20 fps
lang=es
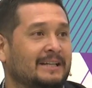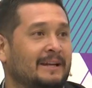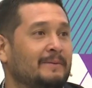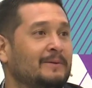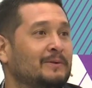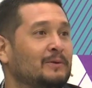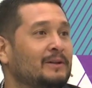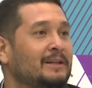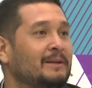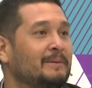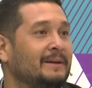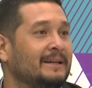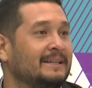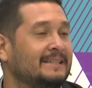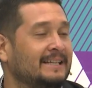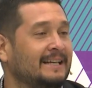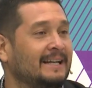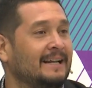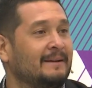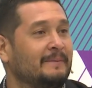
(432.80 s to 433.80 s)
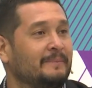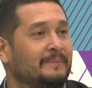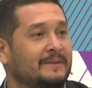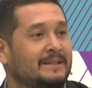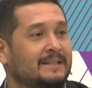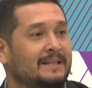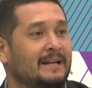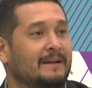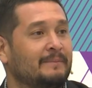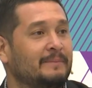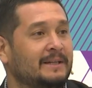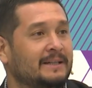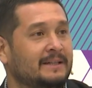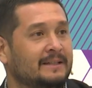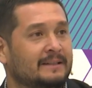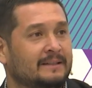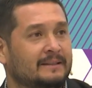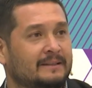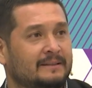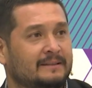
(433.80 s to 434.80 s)
la cara de cacho. Será,
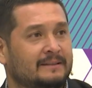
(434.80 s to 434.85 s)
agua,